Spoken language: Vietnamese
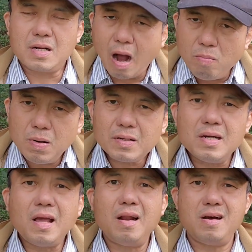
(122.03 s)
trường công đó
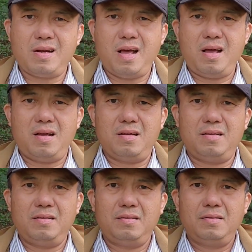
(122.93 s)
trường nhà nước đó
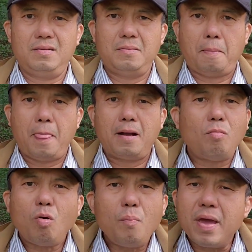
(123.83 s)

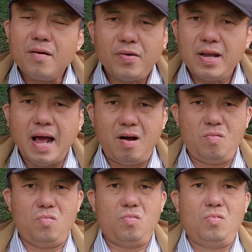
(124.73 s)
không có miễn phí
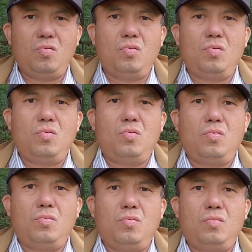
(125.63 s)
đâu
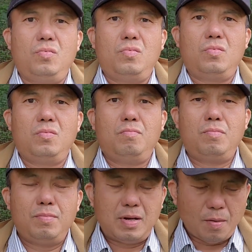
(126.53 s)

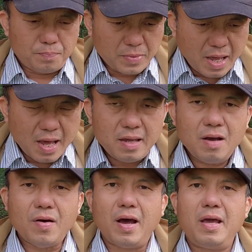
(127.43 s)
mà nộp tiền
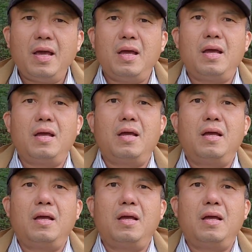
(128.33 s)
như vậy à,